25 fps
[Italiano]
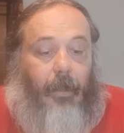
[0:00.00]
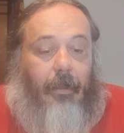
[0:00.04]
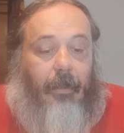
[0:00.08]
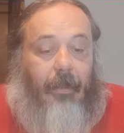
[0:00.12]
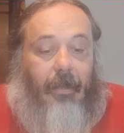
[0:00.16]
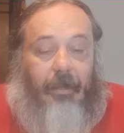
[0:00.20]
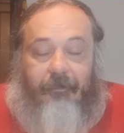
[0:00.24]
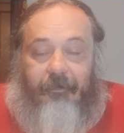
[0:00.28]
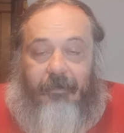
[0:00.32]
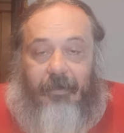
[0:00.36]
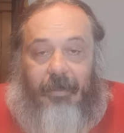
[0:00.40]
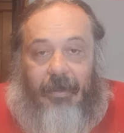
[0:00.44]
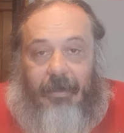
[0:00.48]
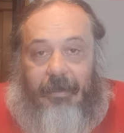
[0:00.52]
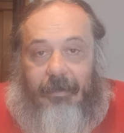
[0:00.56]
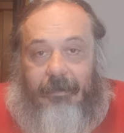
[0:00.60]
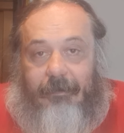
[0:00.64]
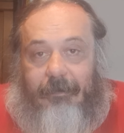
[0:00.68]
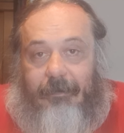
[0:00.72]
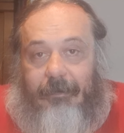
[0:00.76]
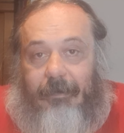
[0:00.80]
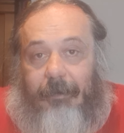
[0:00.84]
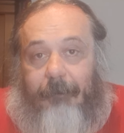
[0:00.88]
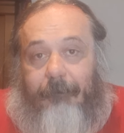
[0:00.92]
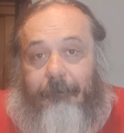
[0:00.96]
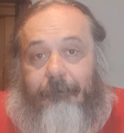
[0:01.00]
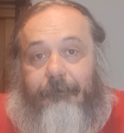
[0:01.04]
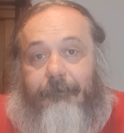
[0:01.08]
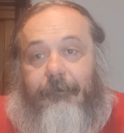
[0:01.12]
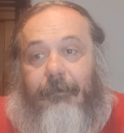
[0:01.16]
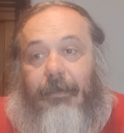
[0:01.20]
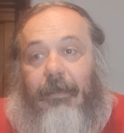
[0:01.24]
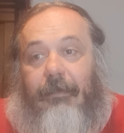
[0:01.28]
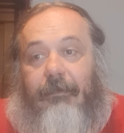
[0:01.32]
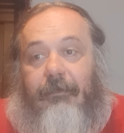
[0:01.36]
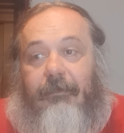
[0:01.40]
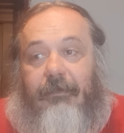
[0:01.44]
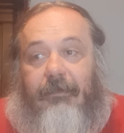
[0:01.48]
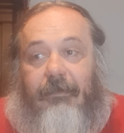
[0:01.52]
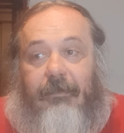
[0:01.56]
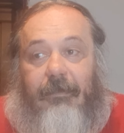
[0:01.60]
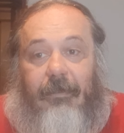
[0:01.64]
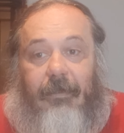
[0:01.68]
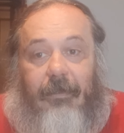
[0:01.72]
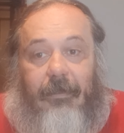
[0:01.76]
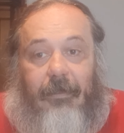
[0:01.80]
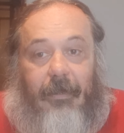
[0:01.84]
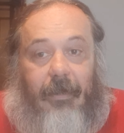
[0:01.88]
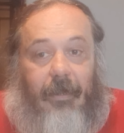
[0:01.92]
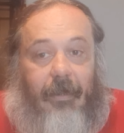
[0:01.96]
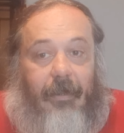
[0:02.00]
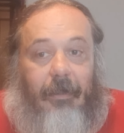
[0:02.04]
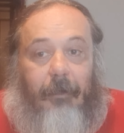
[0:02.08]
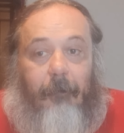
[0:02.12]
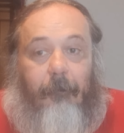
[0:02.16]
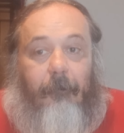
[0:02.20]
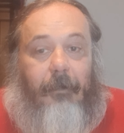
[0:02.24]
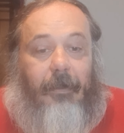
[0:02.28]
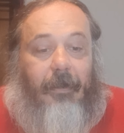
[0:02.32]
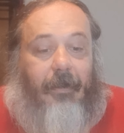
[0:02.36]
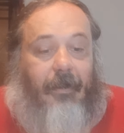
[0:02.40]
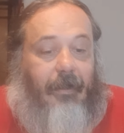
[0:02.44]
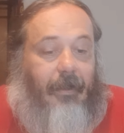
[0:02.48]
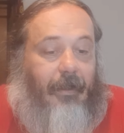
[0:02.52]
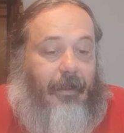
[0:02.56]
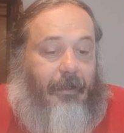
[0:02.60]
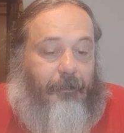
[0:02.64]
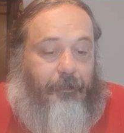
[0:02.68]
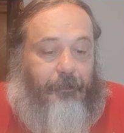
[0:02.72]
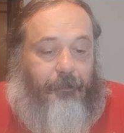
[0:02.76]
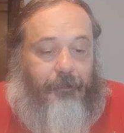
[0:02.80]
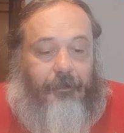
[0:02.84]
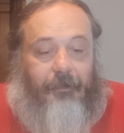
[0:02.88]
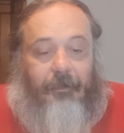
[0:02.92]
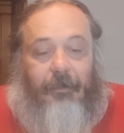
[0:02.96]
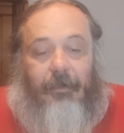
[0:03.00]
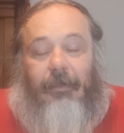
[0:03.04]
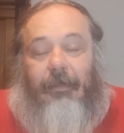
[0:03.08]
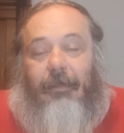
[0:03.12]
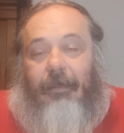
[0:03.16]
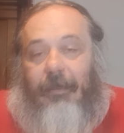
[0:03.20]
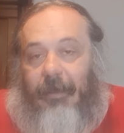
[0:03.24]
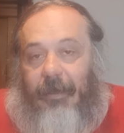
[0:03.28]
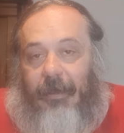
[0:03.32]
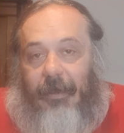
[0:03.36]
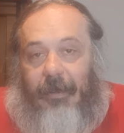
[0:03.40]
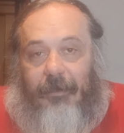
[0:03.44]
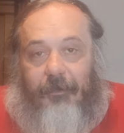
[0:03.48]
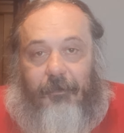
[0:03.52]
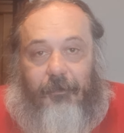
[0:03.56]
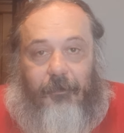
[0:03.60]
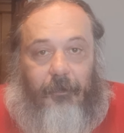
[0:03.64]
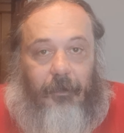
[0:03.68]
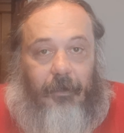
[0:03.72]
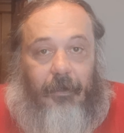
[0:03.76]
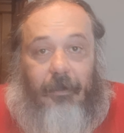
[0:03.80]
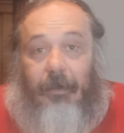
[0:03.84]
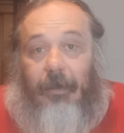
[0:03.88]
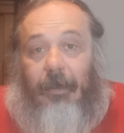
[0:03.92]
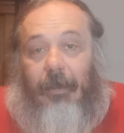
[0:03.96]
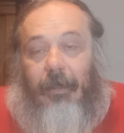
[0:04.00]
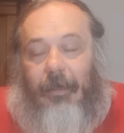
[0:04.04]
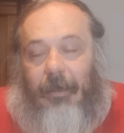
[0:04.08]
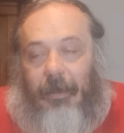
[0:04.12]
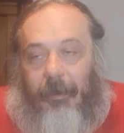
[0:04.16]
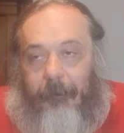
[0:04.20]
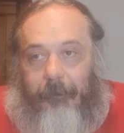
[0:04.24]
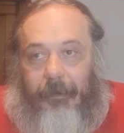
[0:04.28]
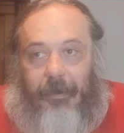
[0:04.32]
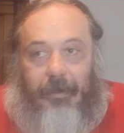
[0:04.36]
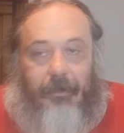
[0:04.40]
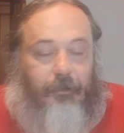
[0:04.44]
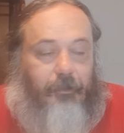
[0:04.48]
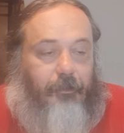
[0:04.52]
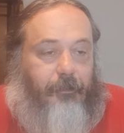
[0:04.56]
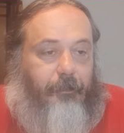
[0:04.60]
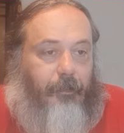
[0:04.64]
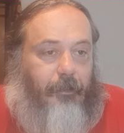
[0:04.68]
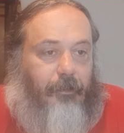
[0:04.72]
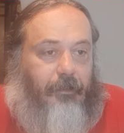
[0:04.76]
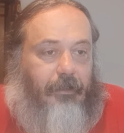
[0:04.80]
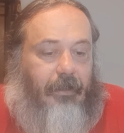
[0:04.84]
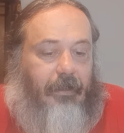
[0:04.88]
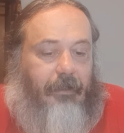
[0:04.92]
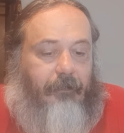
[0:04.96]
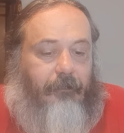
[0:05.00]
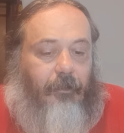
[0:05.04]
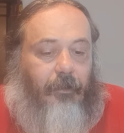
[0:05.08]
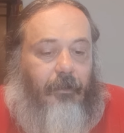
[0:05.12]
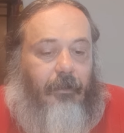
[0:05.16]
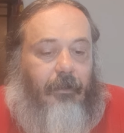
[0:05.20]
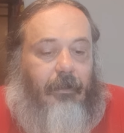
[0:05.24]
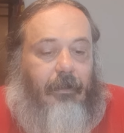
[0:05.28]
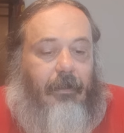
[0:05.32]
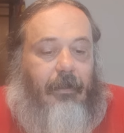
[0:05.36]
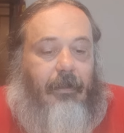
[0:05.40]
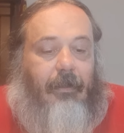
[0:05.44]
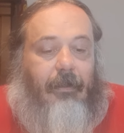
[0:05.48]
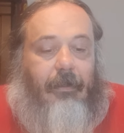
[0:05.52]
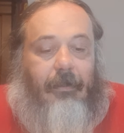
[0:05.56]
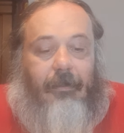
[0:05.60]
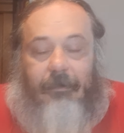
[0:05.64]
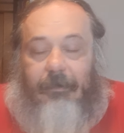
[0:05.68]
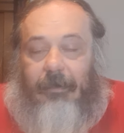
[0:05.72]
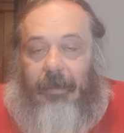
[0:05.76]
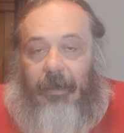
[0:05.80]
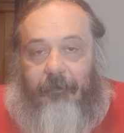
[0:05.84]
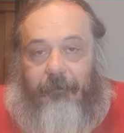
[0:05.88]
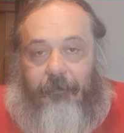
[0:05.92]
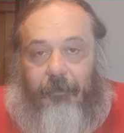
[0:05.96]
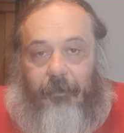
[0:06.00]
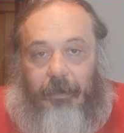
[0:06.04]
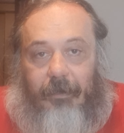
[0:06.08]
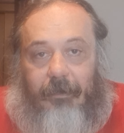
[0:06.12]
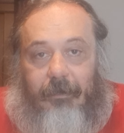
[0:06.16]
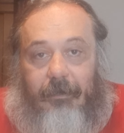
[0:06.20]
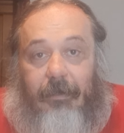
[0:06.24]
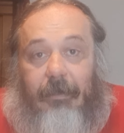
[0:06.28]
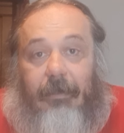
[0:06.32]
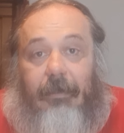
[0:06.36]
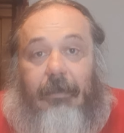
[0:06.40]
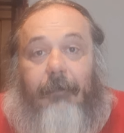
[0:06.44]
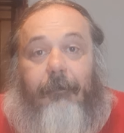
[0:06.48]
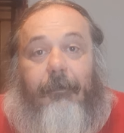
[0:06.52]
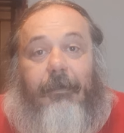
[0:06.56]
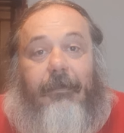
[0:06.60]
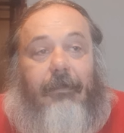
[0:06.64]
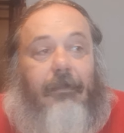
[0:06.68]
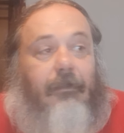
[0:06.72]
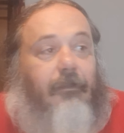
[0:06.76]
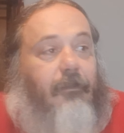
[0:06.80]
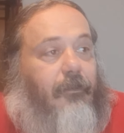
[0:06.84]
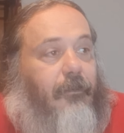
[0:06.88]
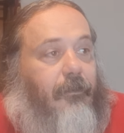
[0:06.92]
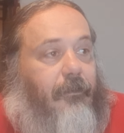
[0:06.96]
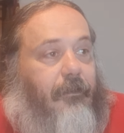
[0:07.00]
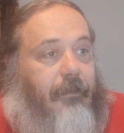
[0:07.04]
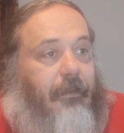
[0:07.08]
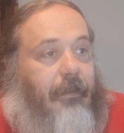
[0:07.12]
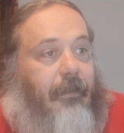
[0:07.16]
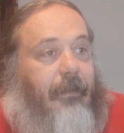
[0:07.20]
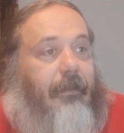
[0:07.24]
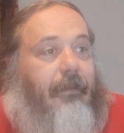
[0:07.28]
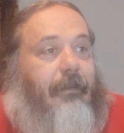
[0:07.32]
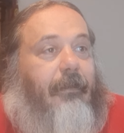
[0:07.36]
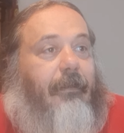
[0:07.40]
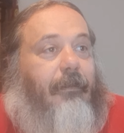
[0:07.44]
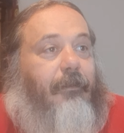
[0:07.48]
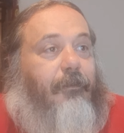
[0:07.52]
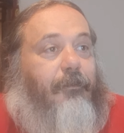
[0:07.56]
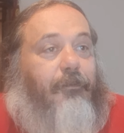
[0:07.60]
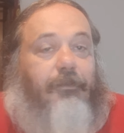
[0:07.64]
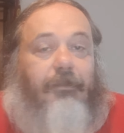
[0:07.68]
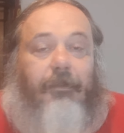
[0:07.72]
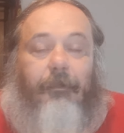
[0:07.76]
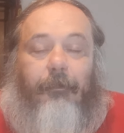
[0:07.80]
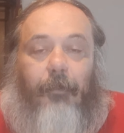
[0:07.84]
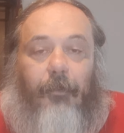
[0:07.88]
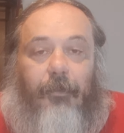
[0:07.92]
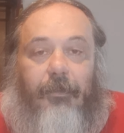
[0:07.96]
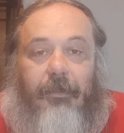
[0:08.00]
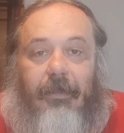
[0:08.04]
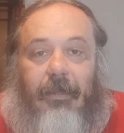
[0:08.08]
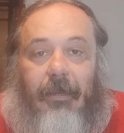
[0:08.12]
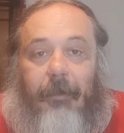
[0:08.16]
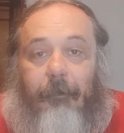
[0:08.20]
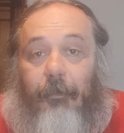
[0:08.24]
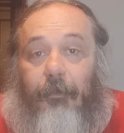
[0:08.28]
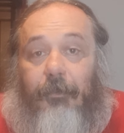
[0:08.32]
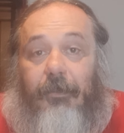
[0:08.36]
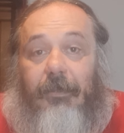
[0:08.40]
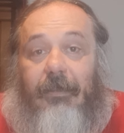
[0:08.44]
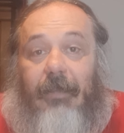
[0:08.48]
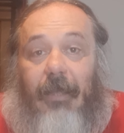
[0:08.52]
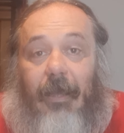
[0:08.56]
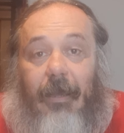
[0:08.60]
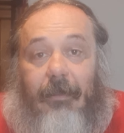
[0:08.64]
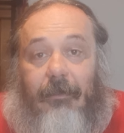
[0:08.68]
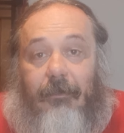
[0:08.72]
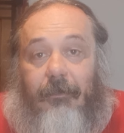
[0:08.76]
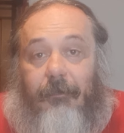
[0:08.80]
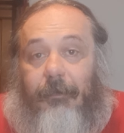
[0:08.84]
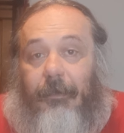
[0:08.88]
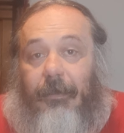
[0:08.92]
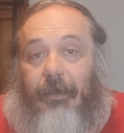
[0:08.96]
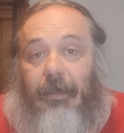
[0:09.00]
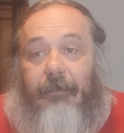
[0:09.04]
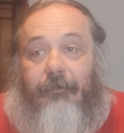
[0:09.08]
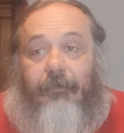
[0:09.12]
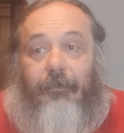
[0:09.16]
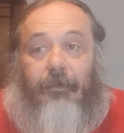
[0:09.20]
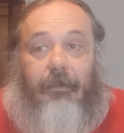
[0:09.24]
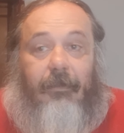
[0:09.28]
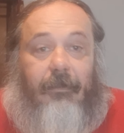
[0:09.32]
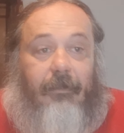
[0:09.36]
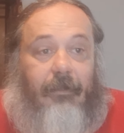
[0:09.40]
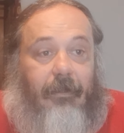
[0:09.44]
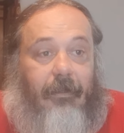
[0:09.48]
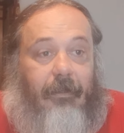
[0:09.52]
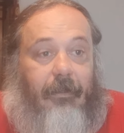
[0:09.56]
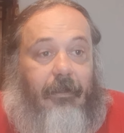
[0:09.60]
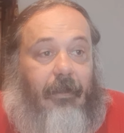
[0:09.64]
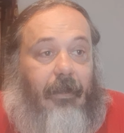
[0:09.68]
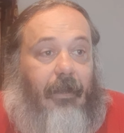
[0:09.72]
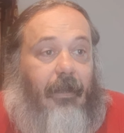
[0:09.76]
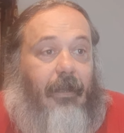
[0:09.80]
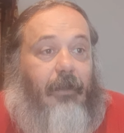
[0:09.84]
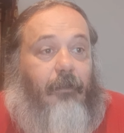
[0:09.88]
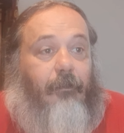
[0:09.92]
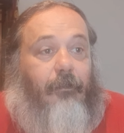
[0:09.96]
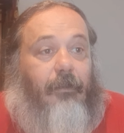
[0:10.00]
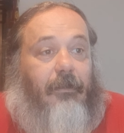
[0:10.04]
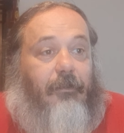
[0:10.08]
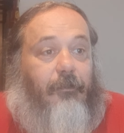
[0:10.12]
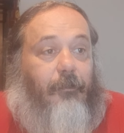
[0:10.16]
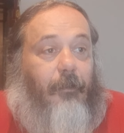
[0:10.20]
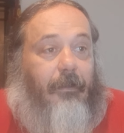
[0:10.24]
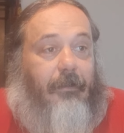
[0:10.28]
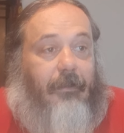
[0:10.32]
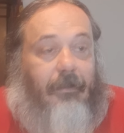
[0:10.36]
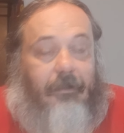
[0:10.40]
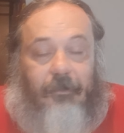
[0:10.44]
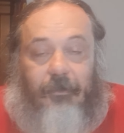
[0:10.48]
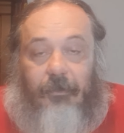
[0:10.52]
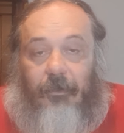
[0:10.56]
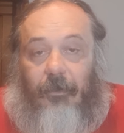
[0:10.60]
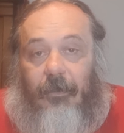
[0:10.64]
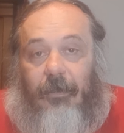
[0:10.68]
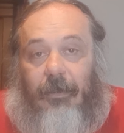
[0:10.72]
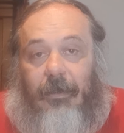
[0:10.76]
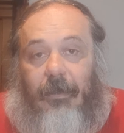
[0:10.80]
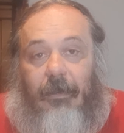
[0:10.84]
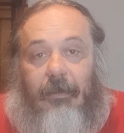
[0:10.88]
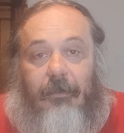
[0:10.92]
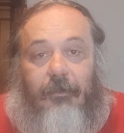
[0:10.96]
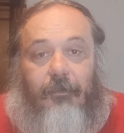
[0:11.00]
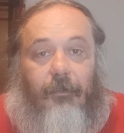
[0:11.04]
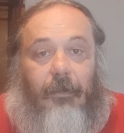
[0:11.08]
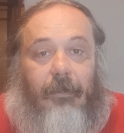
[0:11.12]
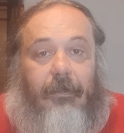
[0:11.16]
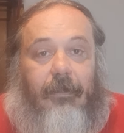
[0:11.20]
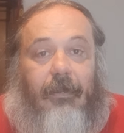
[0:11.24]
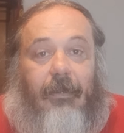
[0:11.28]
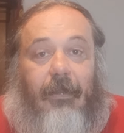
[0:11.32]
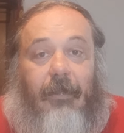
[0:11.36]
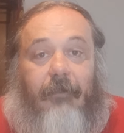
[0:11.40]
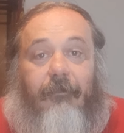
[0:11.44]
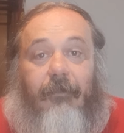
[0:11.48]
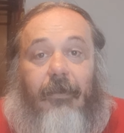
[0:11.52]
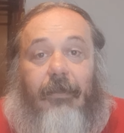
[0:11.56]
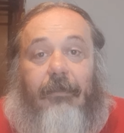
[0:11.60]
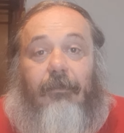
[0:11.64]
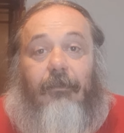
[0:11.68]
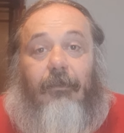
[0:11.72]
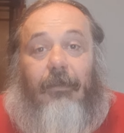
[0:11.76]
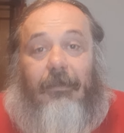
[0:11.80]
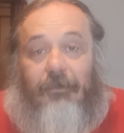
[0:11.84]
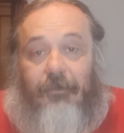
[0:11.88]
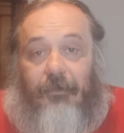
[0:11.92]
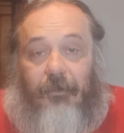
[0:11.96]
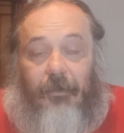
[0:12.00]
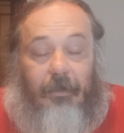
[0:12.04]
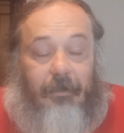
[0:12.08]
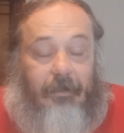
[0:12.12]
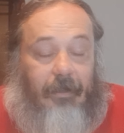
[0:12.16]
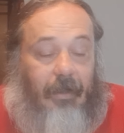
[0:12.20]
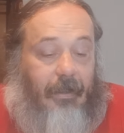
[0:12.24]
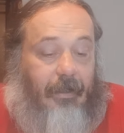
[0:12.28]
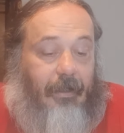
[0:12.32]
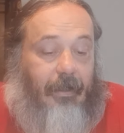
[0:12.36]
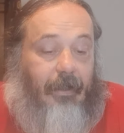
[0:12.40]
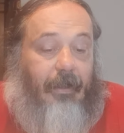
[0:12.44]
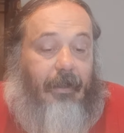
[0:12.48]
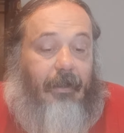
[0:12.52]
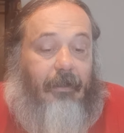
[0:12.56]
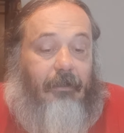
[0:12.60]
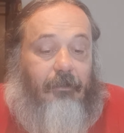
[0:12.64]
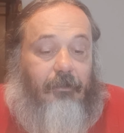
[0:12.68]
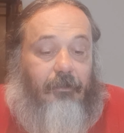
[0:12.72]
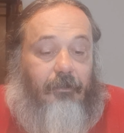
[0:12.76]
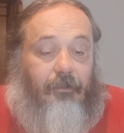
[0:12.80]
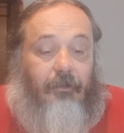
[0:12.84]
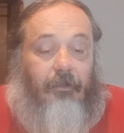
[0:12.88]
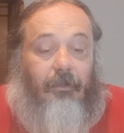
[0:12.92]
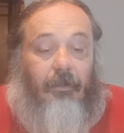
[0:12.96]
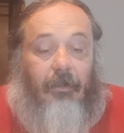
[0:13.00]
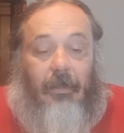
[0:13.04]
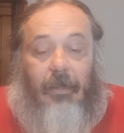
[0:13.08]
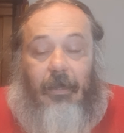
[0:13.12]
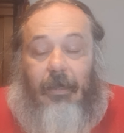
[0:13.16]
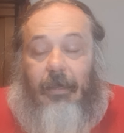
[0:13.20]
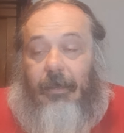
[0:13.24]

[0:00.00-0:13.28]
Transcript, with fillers: a Firenze a gestire il mercato e, la, il reparto sportivo della Fiorentina, ma d'altronde non si può dire più di tanto perché la Fiorentina è una squadra storica, una squadra che ha fatto la storia del calcio,